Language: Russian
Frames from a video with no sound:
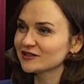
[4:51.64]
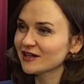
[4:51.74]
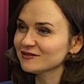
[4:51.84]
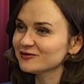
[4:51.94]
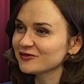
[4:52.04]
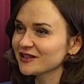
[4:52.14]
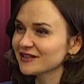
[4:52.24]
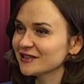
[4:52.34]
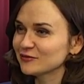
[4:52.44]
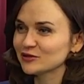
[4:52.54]

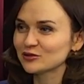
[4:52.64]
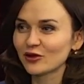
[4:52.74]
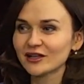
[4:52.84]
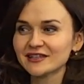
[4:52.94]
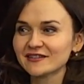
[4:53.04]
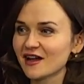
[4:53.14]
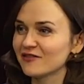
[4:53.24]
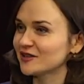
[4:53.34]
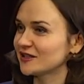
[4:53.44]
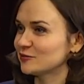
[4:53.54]
конфетами, то это
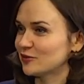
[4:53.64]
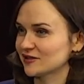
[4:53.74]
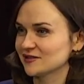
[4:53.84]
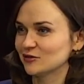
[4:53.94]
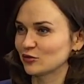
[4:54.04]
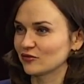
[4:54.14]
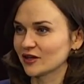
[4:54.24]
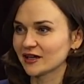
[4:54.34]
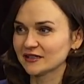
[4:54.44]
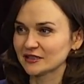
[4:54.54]
явно не про
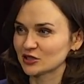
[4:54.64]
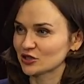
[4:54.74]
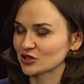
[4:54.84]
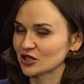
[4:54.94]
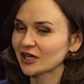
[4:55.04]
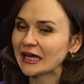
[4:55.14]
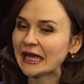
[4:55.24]
здоровье, конечно же.